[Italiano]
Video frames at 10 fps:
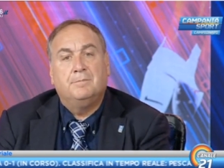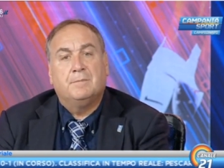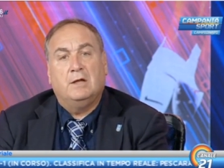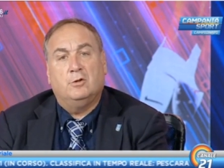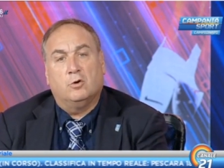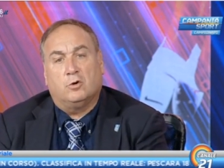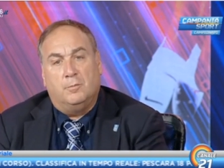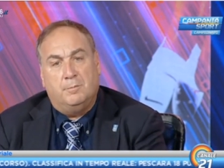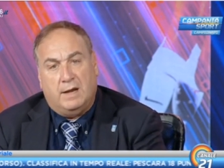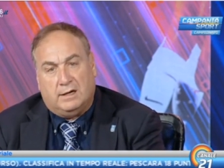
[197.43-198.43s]
e non
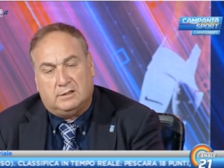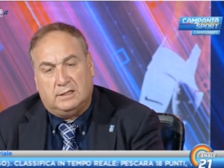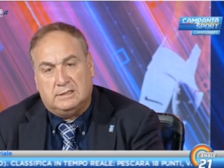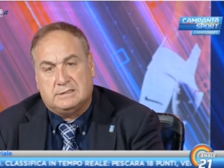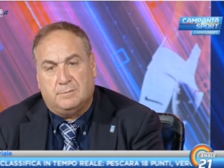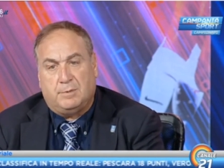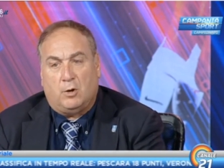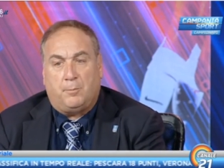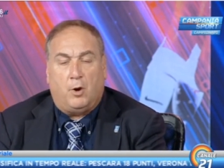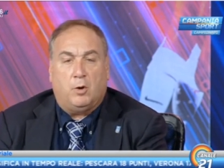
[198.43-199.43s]
con Mertens,
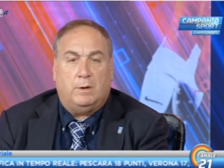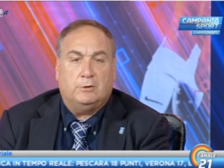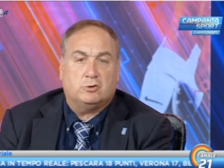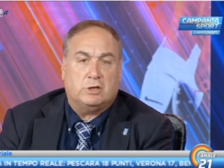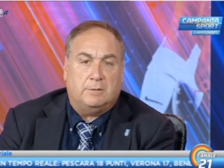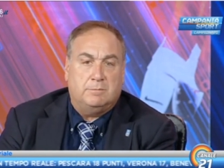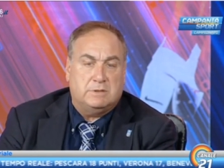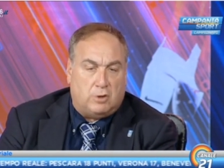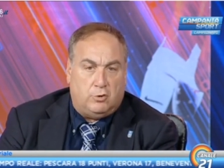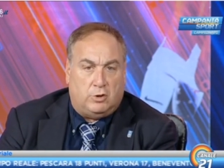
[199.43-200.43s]
però poi quando c'era
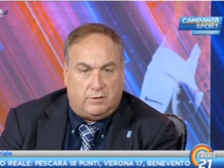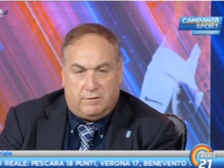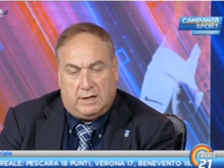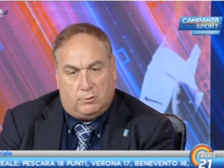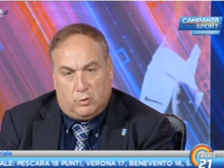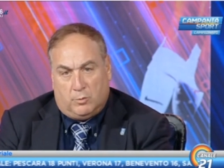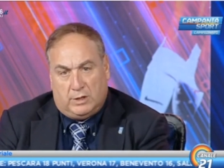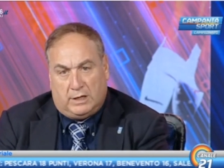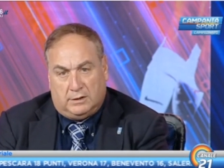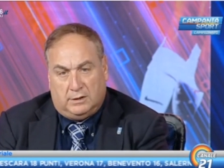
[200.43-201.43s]
bisogno di avere un uomo
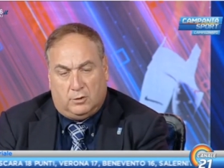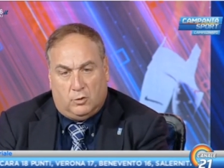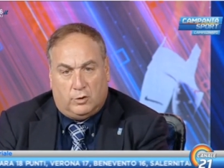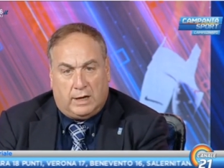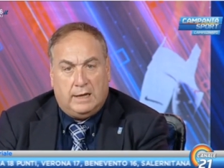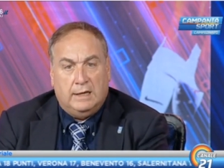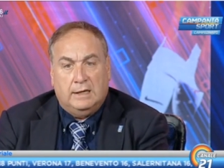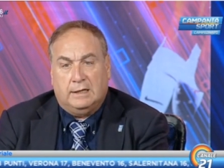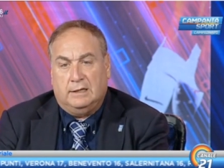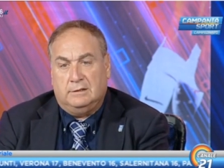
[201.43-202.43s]
d'area di rigore,
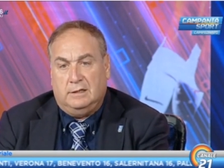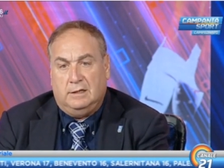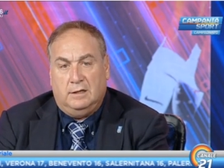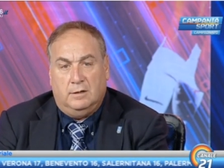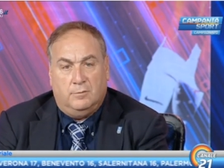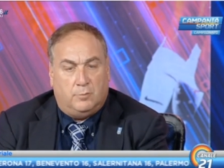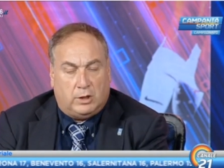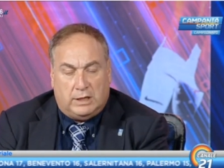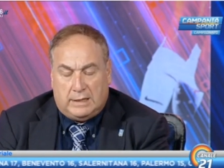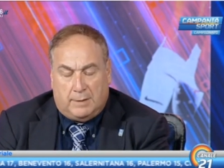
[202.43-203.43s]
che, eh,
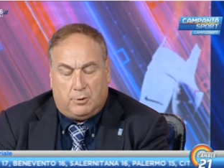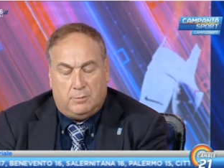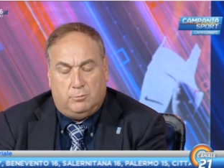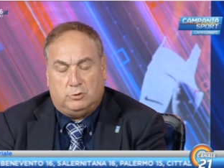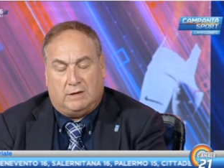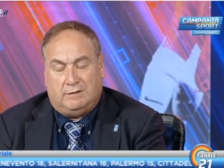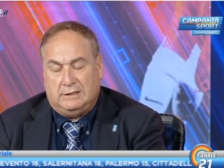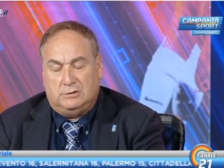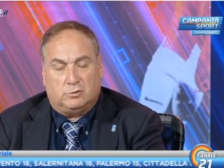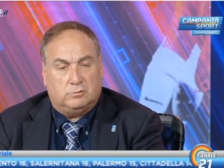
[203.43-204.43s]
perché il Napoli buttava
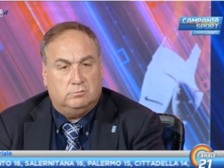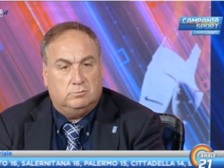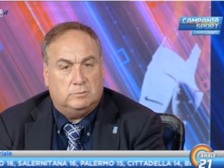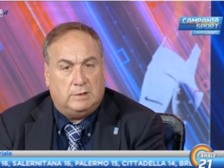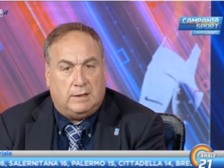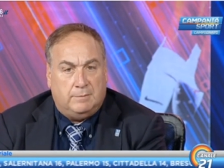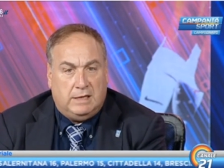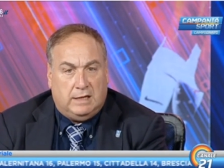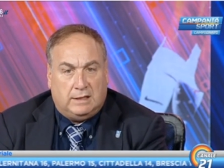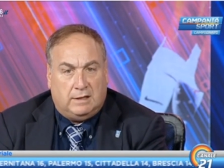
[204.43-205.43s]
dentro una
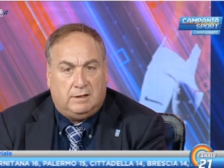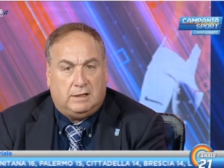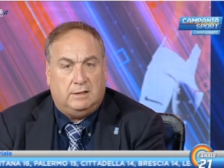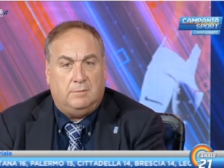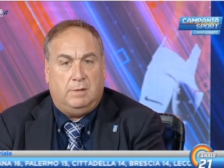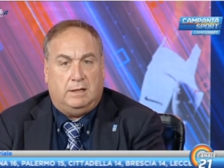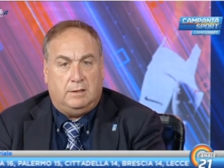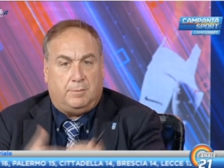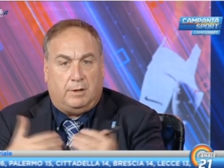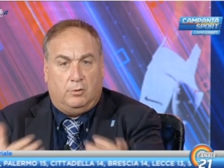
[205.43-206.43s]
miriade incredibile
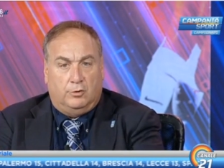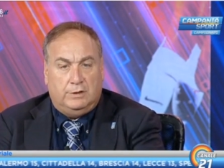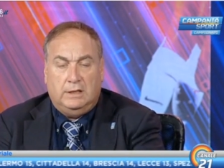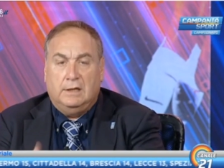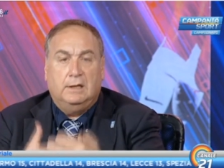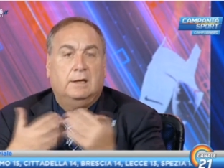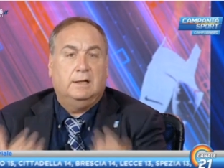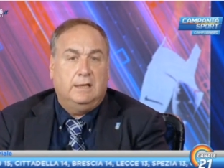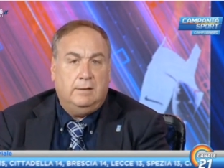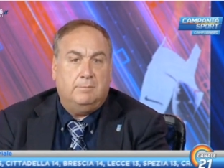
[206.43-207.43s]
di palloni,
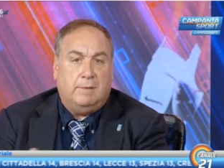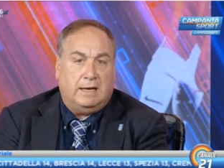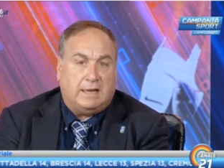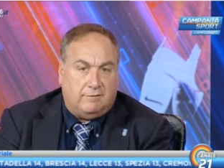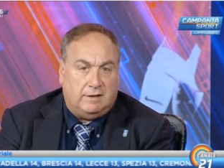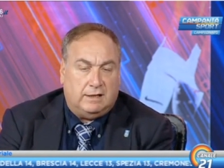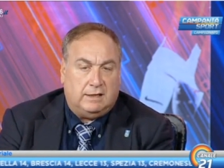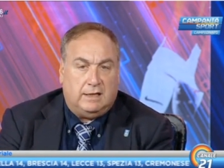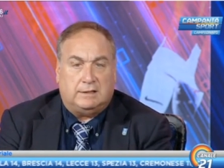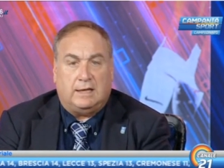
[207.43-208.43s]
lì mancava la
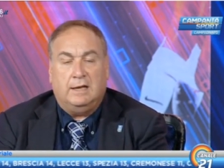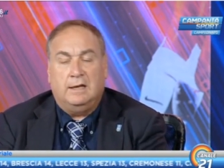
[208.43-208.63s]
Riete.